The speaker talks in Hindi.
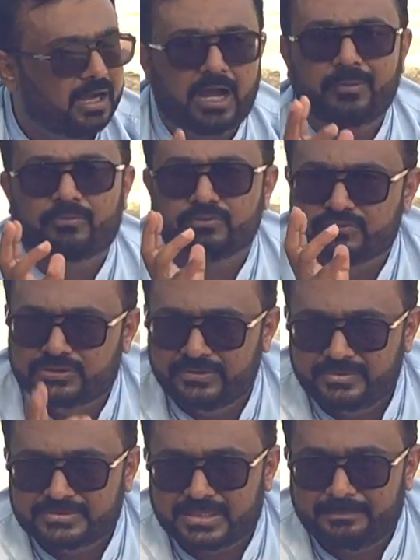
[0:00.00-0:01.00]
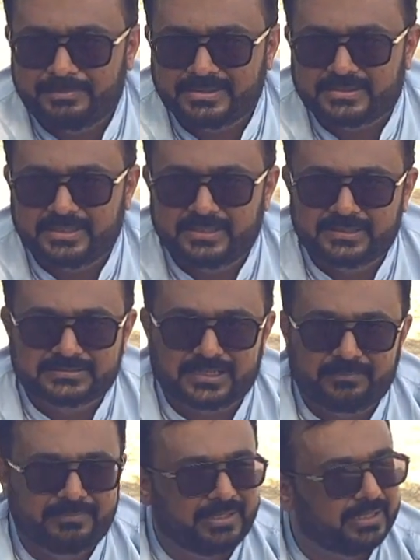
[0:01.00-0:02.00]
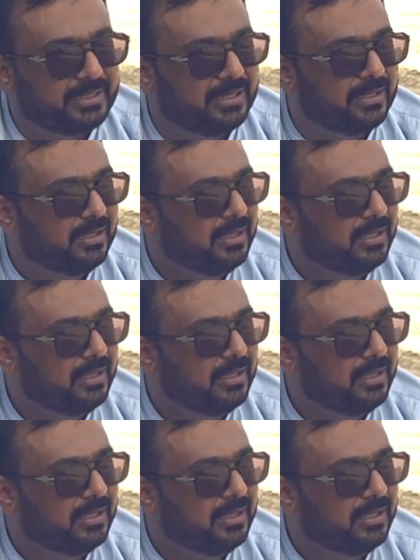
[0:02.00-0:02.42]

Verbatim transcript: आपको सीवरेज का बेहतरीन निज़ाम मिलेगा